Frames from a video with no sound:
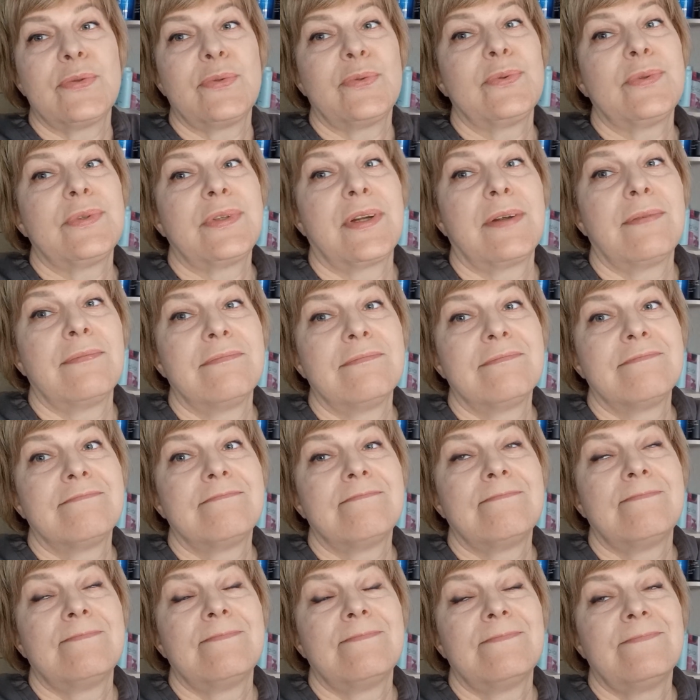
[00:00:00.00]
утро».
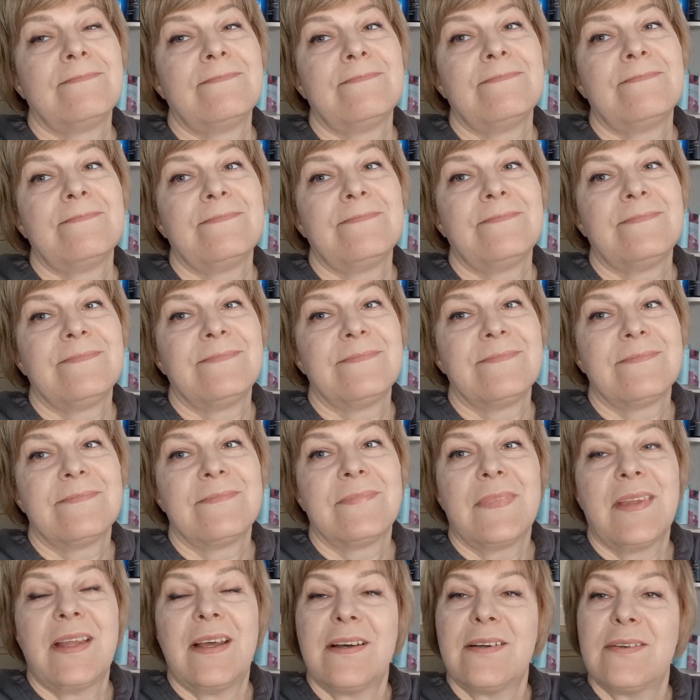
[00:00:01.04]

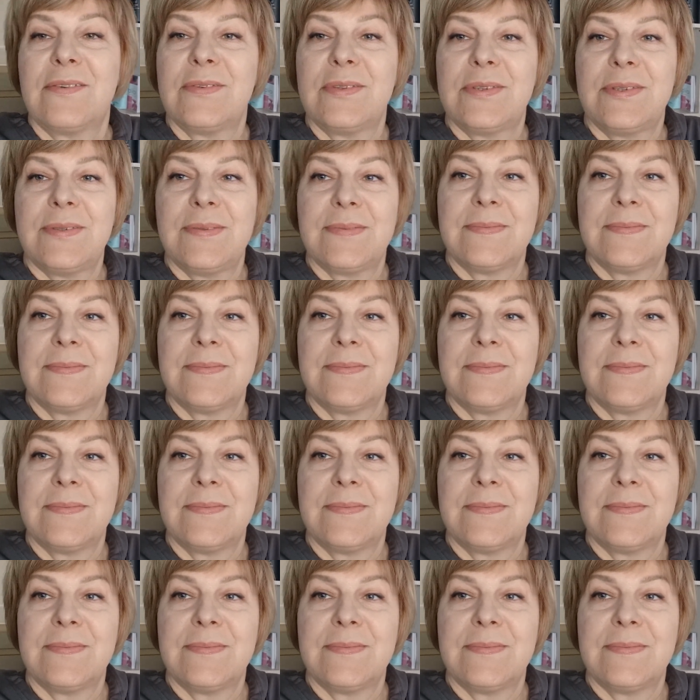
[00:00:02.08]
Так вот.